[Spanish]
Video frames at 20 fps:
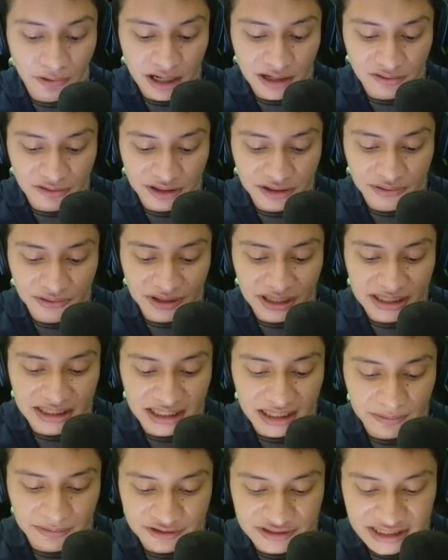la cual lo único que
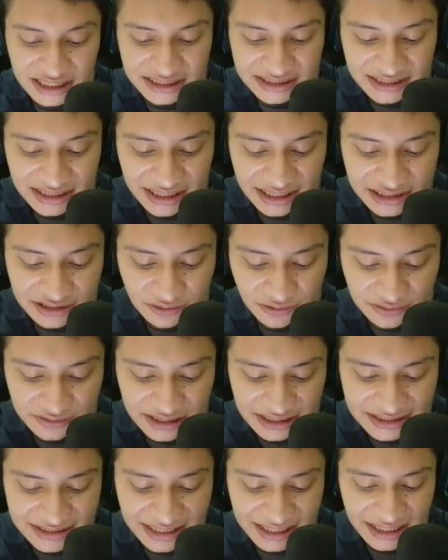tenemos que hacer es
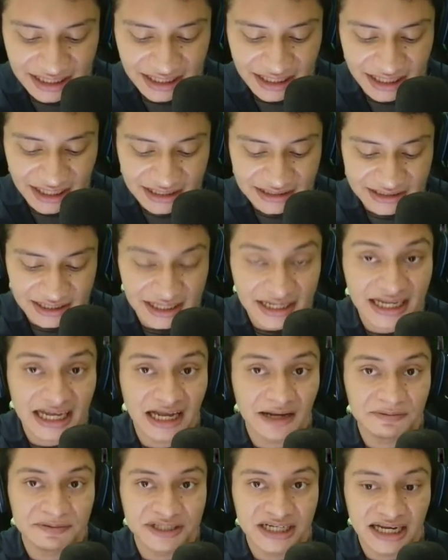contestar este
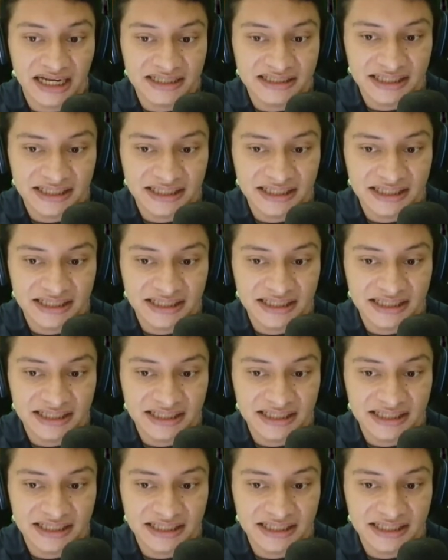captcha,